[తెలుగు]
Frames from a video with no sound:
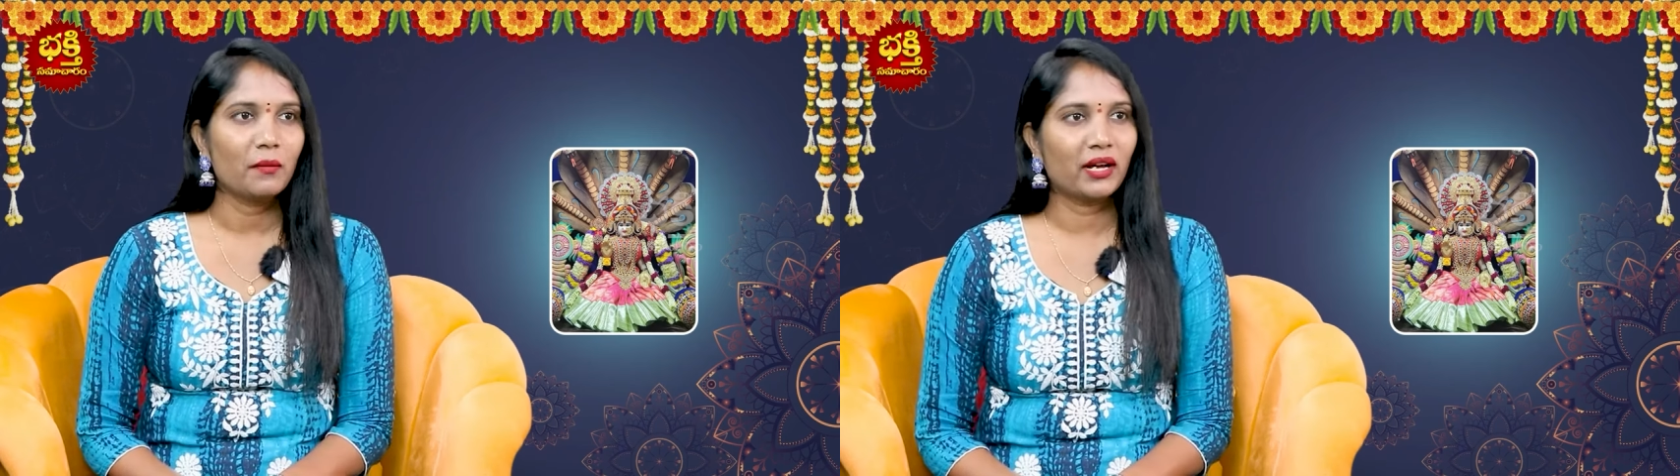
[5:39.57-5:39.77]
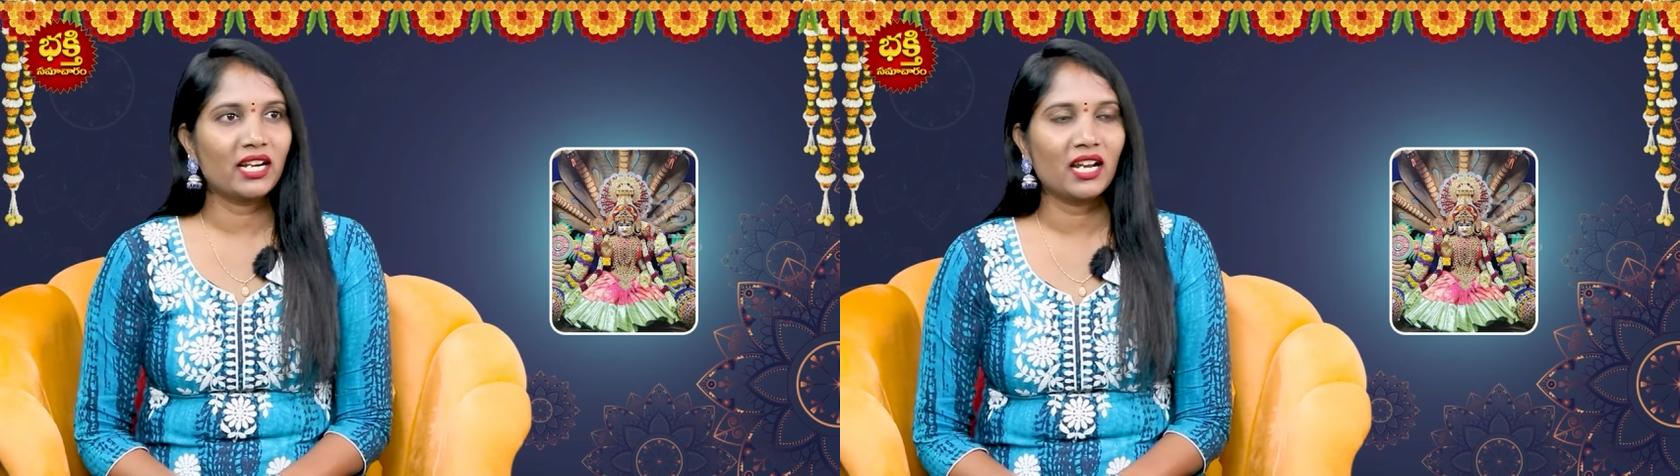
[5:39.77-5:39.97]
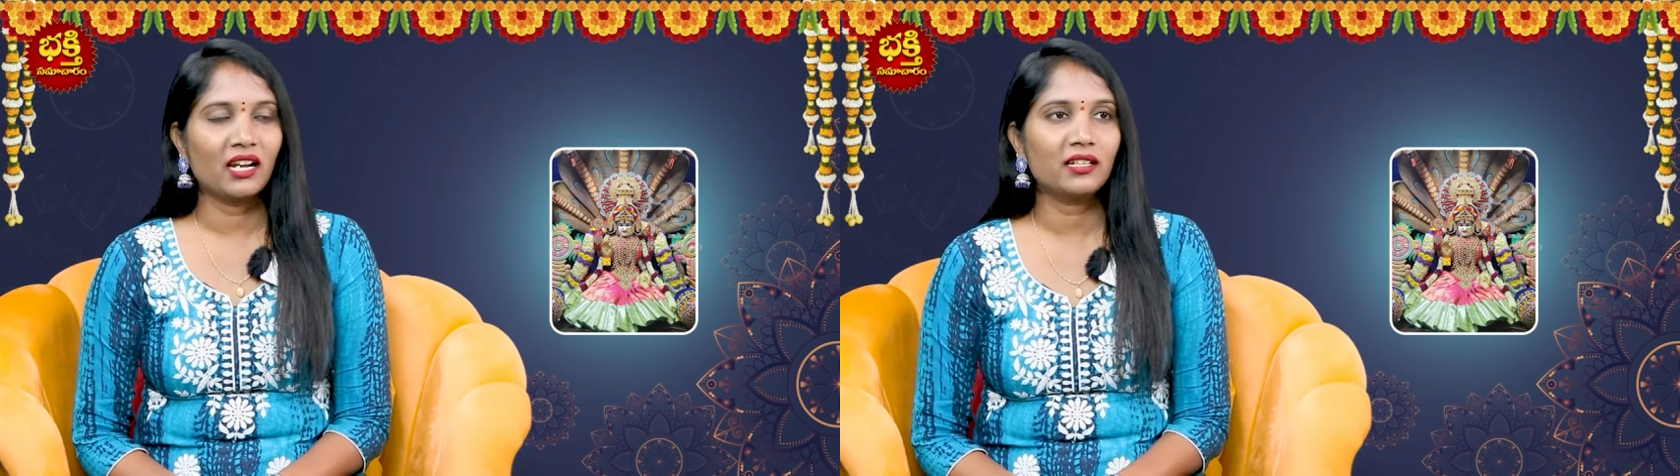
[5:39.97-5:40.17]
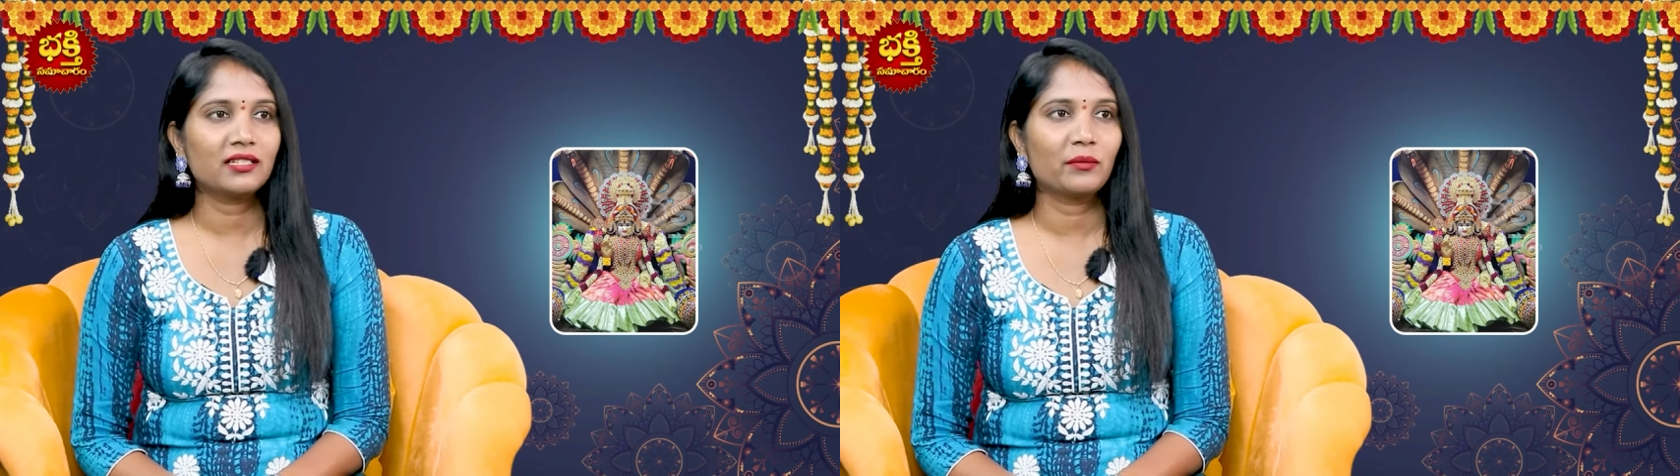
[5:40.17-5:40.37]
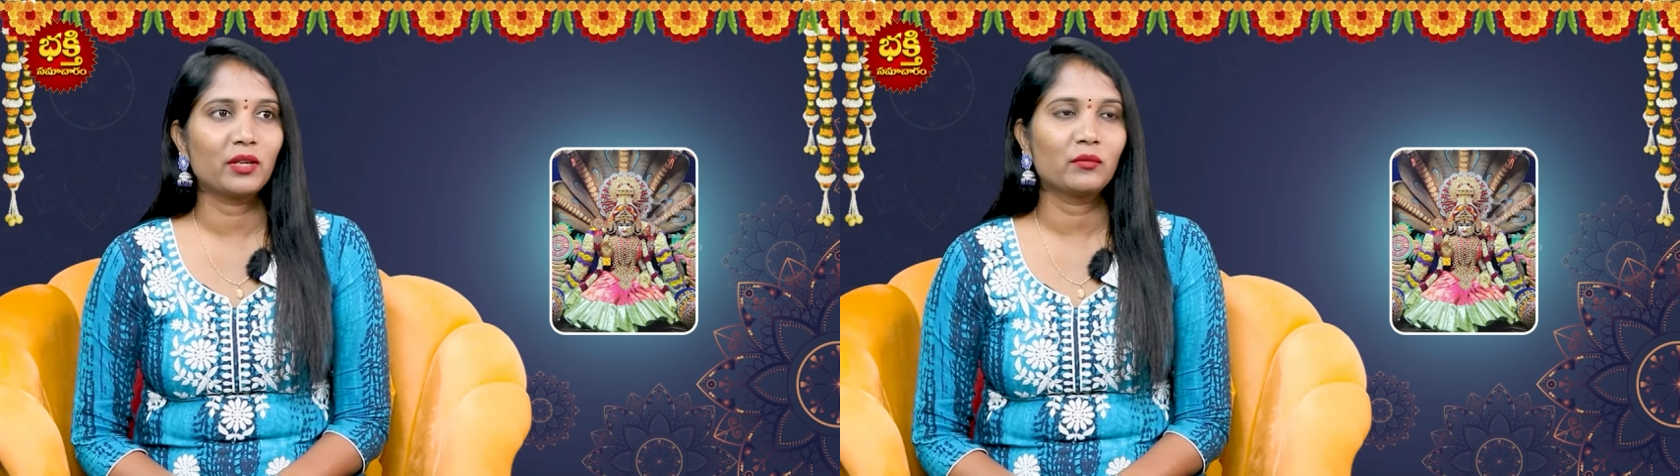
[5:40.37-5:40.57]
మరి అలాంటి
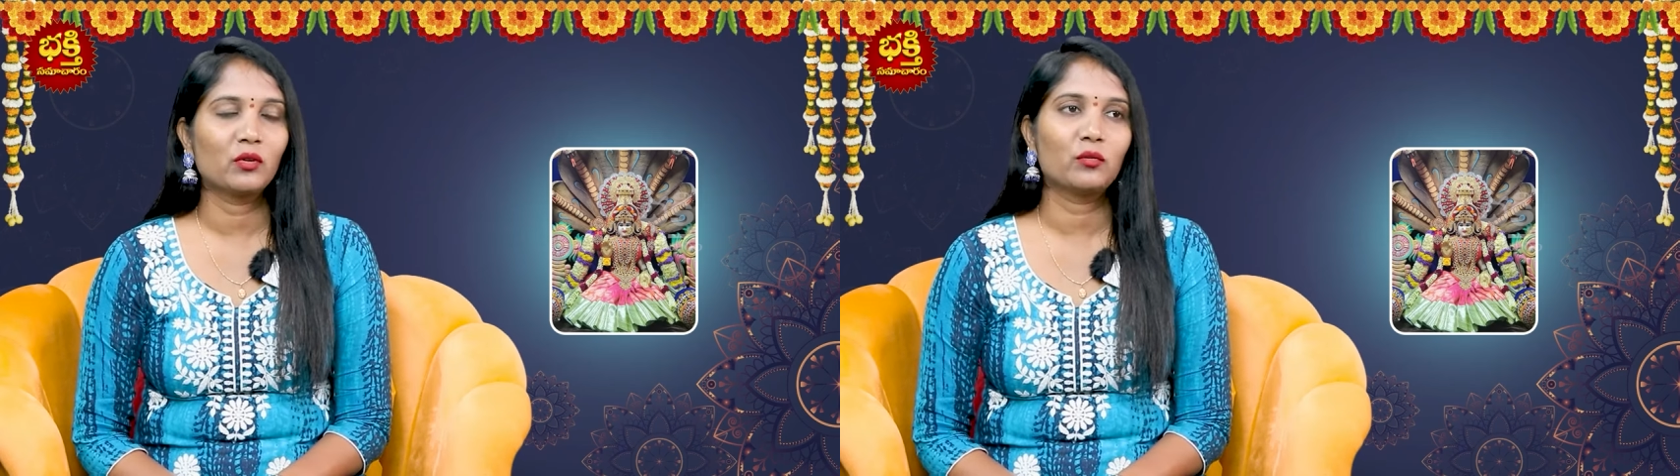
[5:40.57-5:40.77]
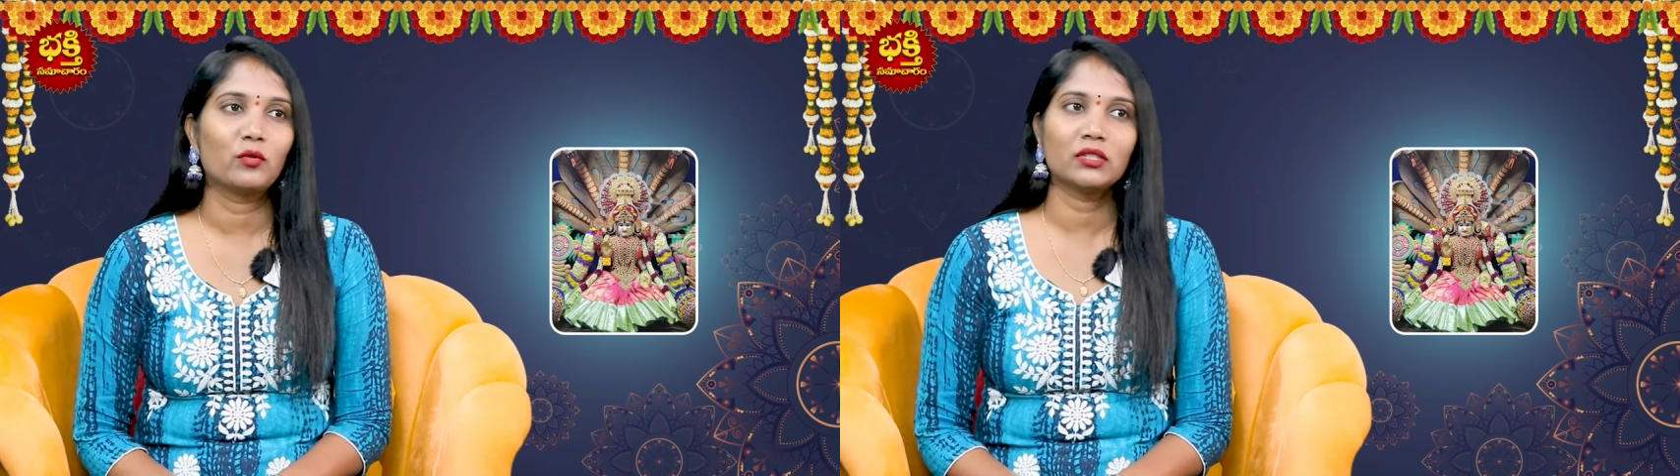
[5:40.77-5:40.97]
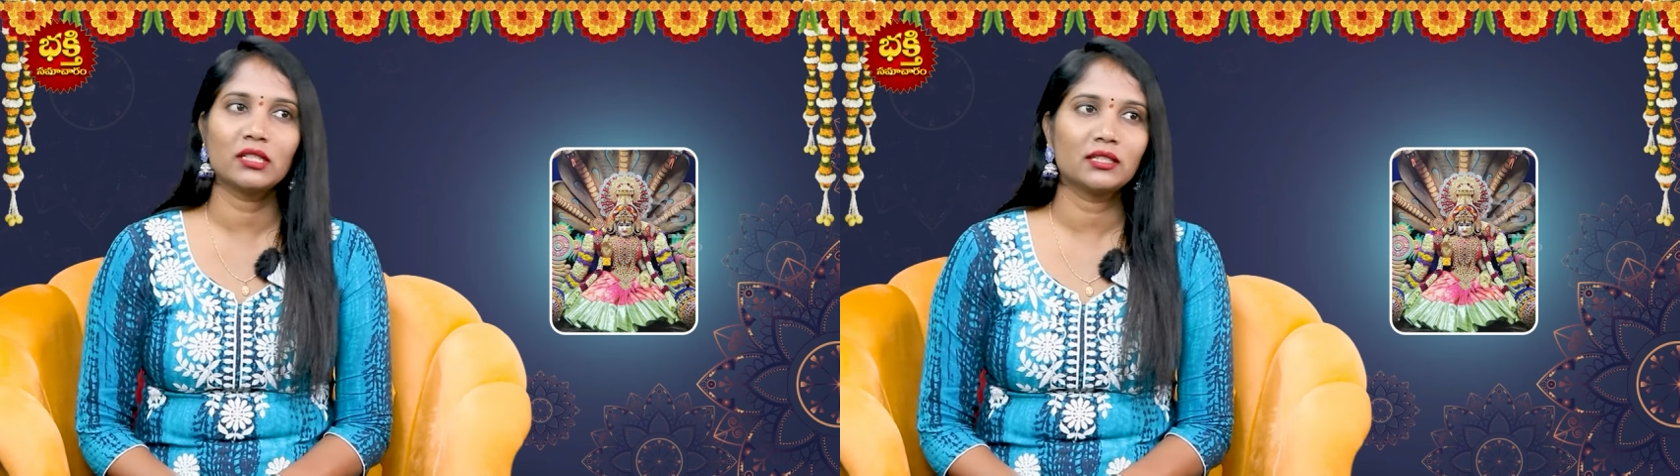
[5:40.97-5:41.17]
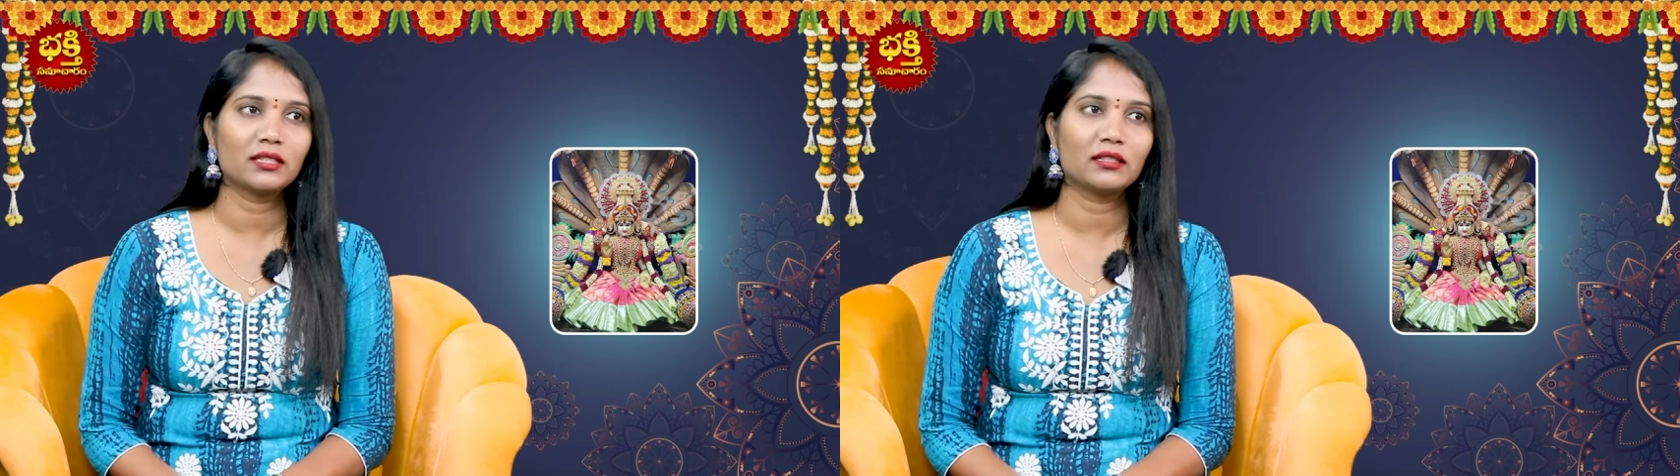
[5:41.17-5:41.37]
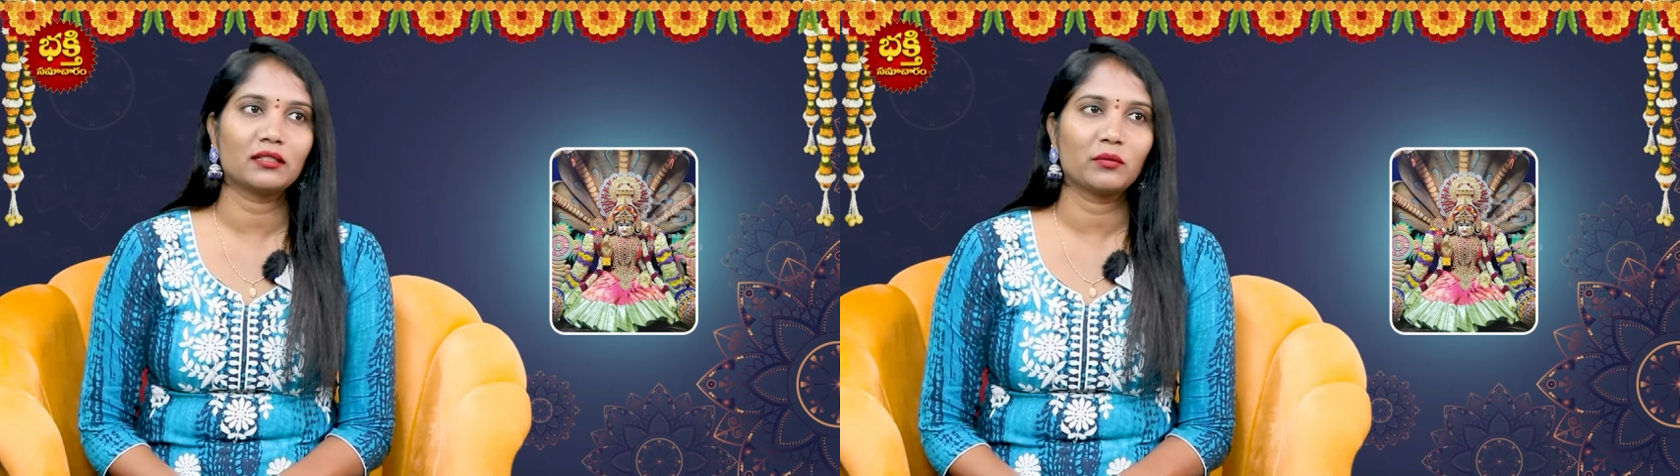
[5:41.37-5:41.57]
సమయంలో భోజనం
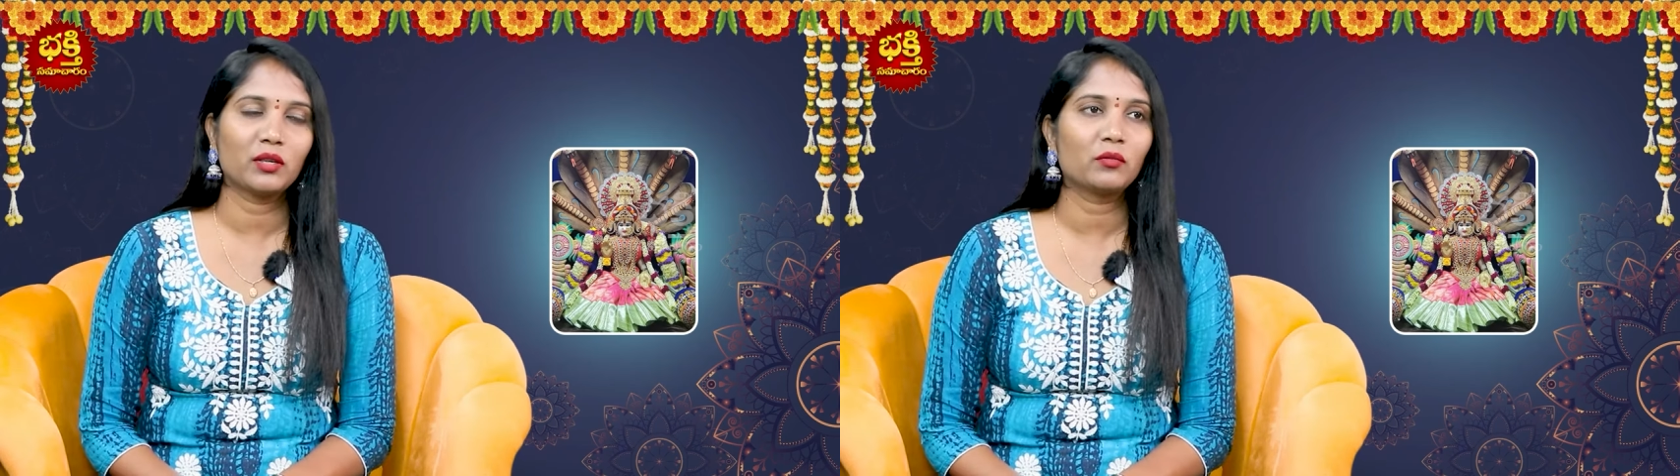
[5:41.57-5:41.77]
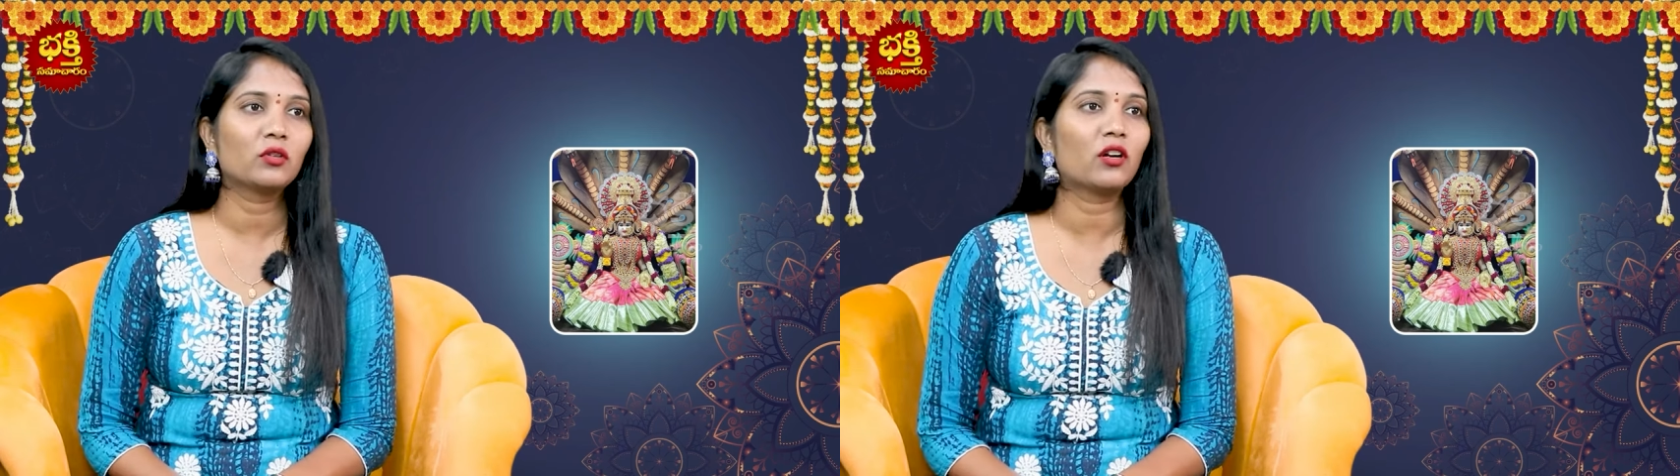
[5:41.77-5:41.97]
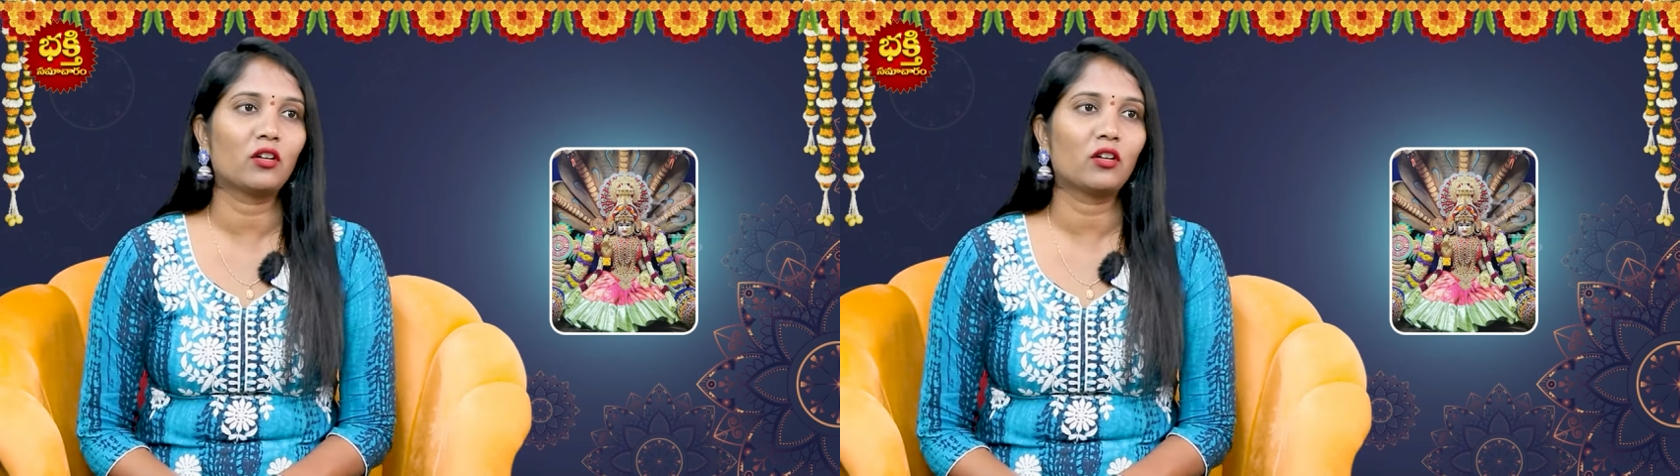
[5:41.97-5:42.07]
చేసే సమయంలో